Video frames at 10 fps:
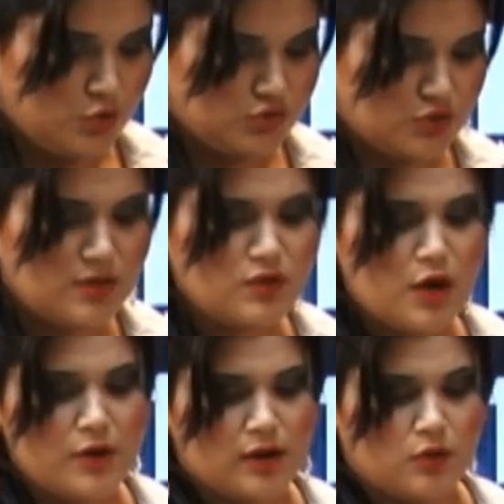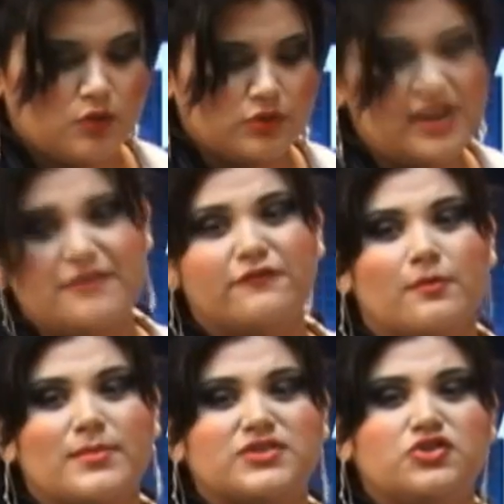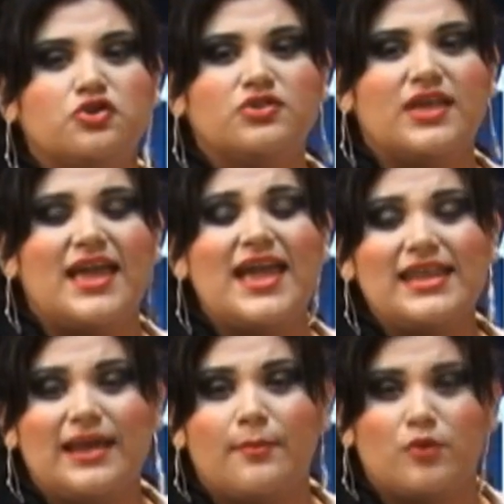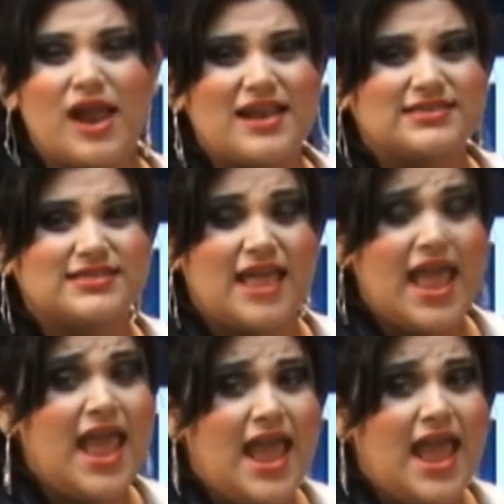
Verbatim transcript: Continuando ahora con la información de Erika Morales,